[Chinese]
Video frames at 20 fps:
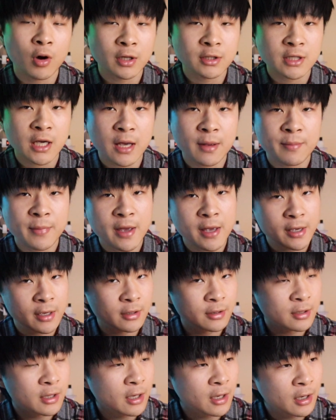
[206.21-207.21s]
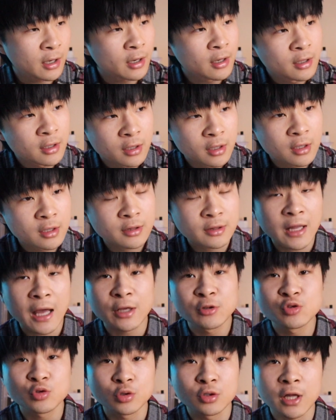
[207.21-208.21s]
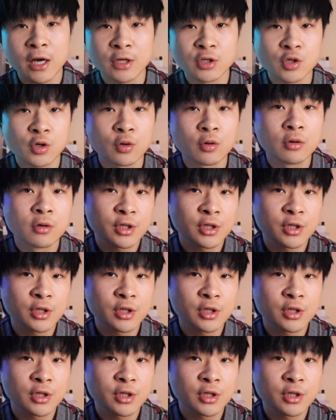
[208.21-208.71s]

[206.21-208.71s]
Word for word: 活在别人的单曲当中。